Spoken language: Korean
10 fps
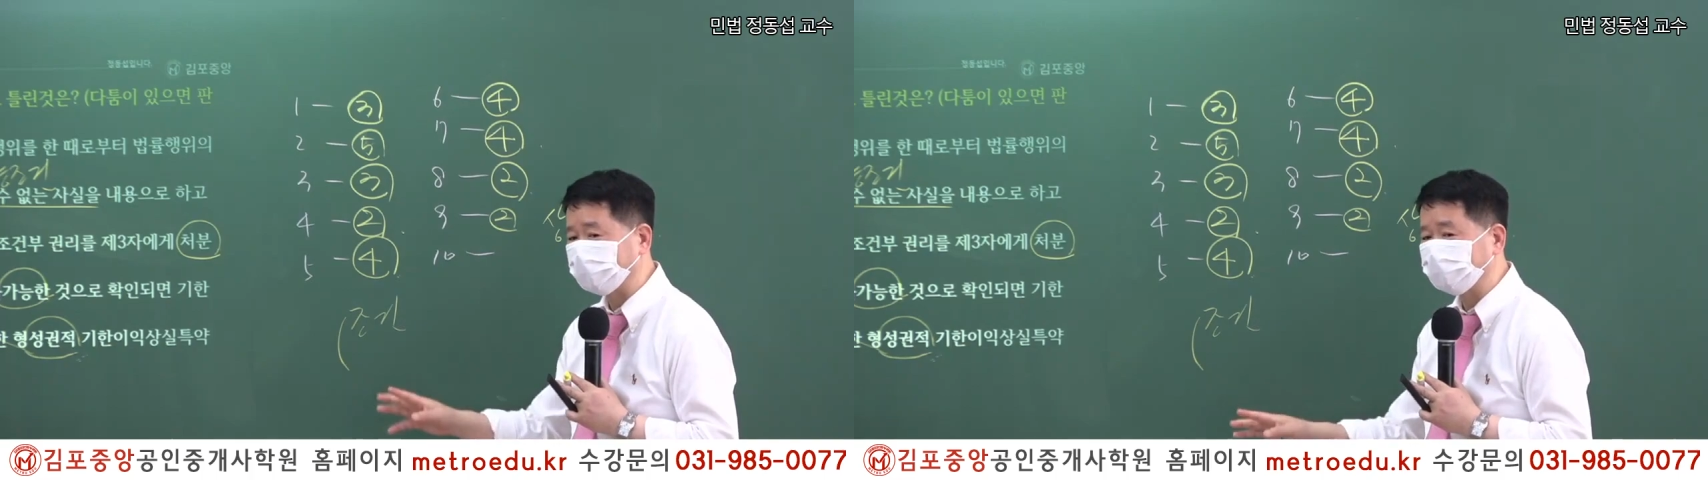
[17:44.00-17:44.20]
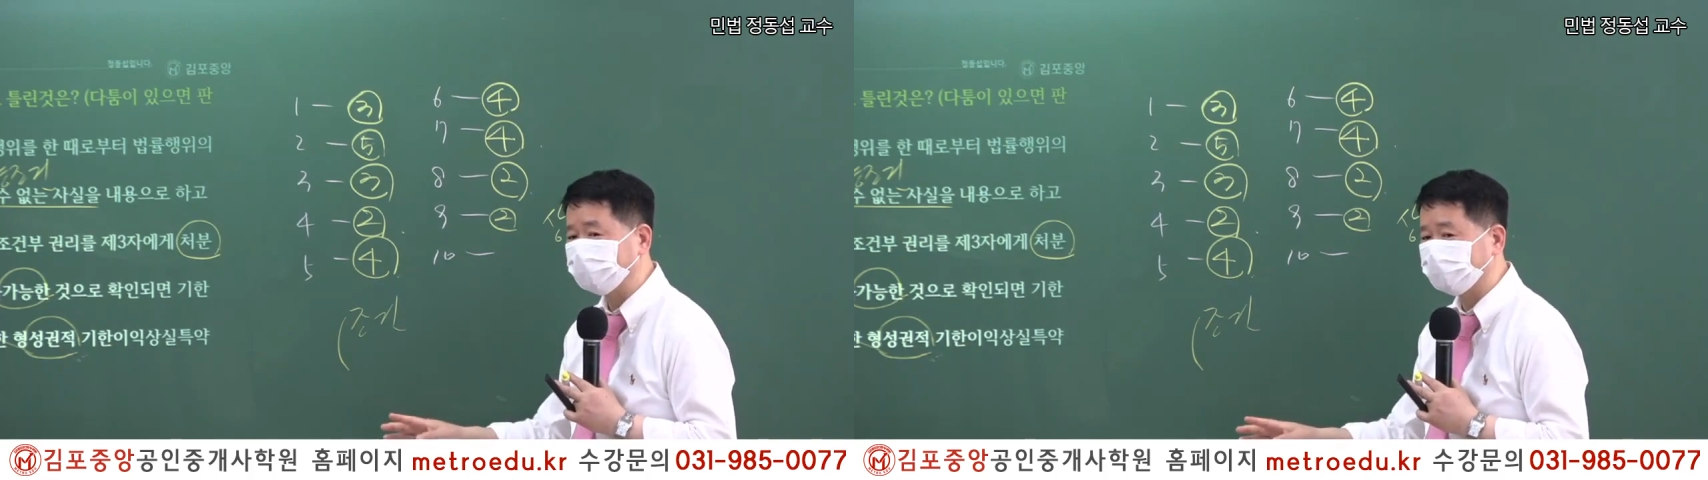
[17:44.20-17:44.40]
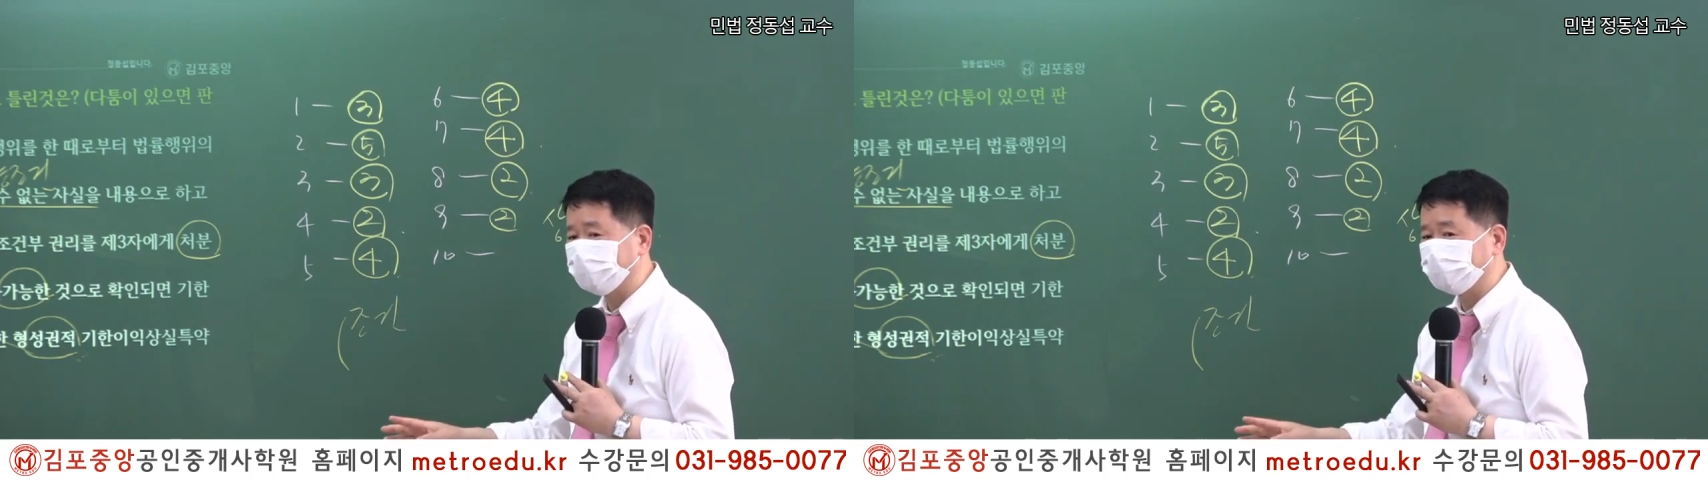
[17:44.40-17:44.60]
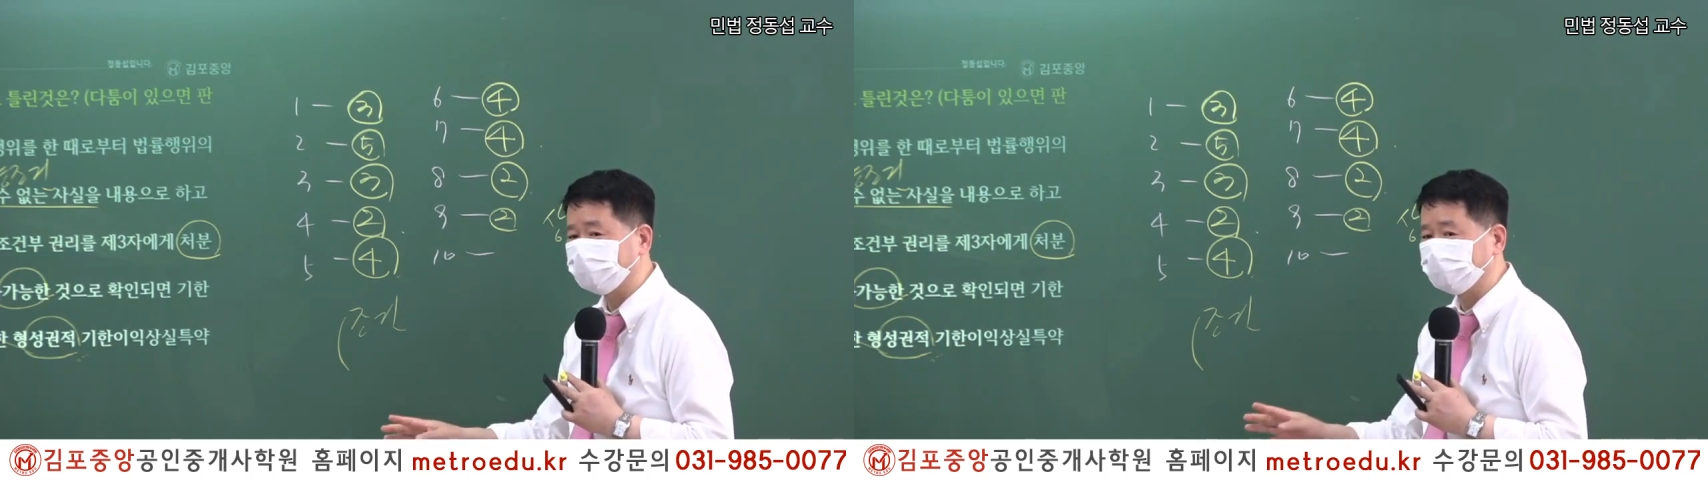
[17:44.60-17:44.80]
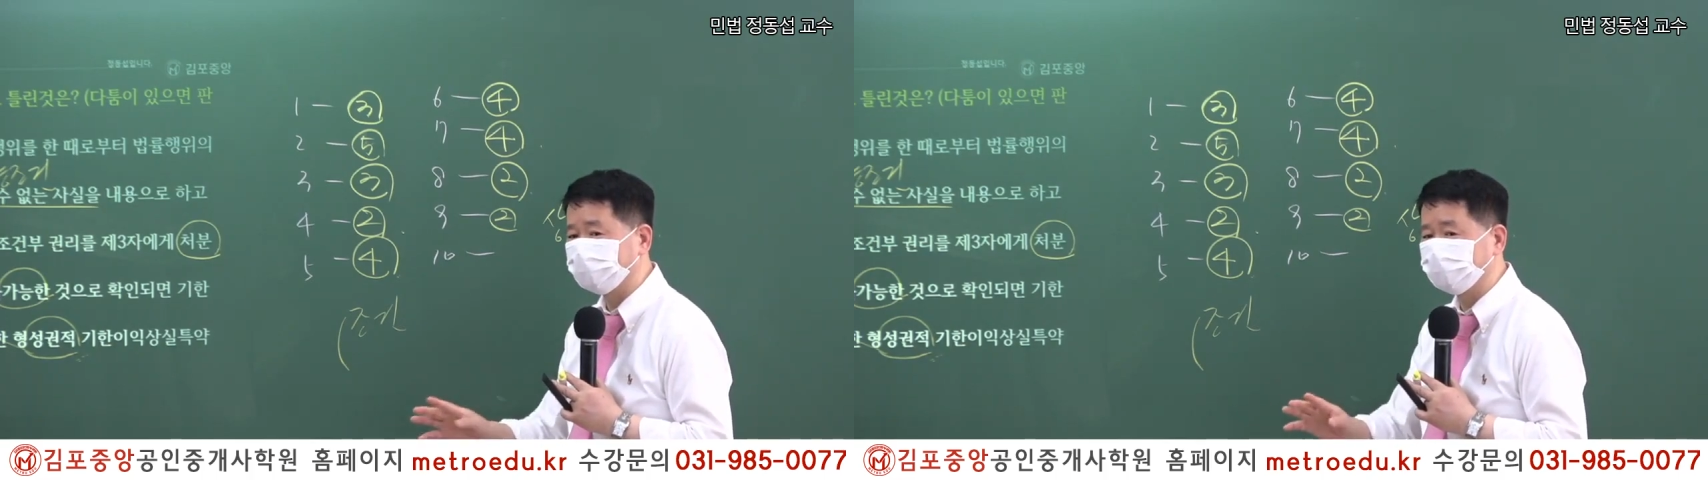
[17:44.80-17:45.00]
괜찮아요.
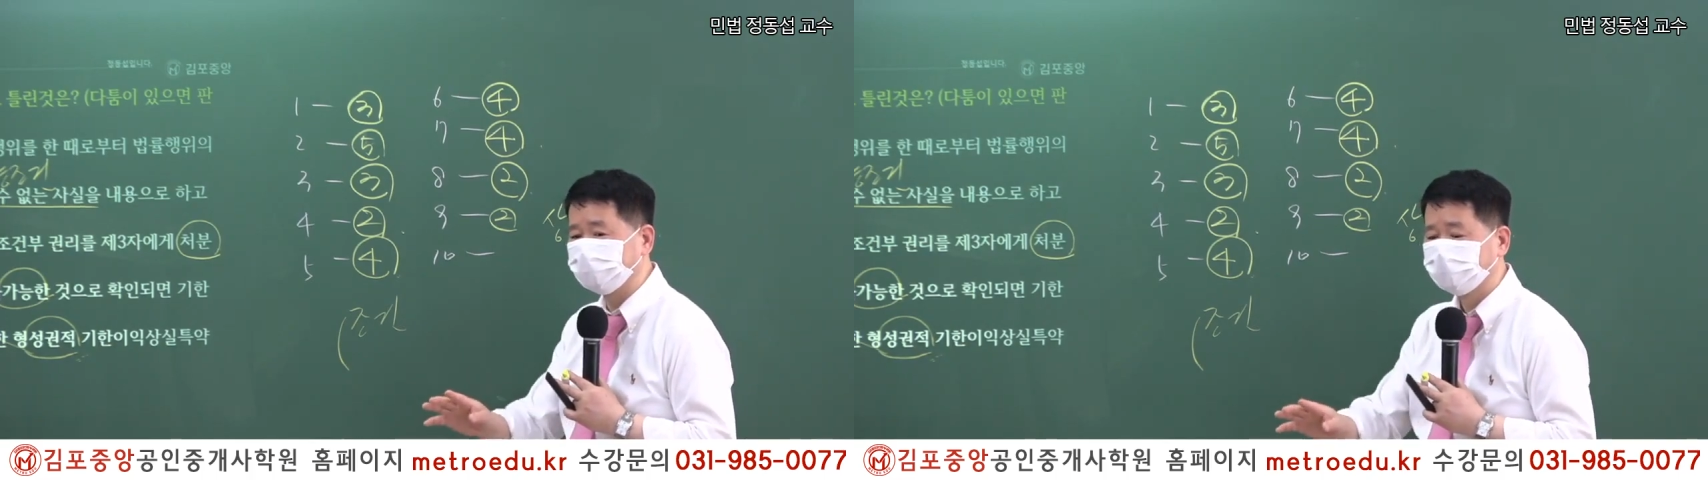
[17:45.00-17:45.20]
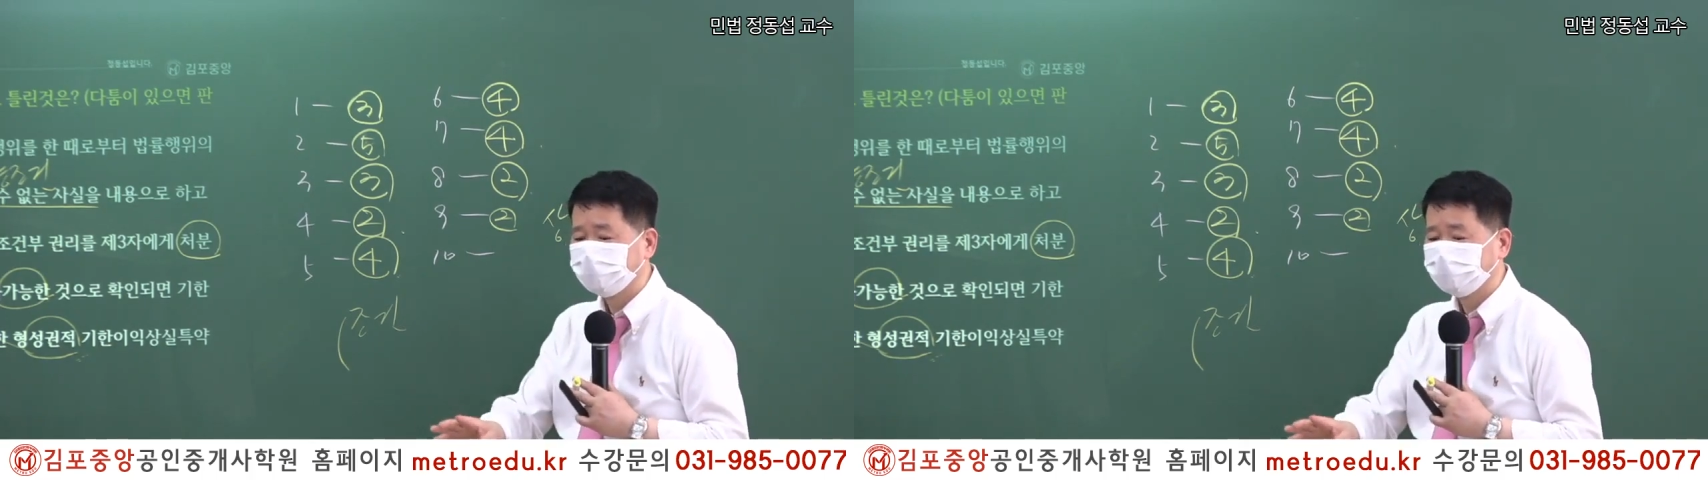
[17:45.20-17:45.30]
지금은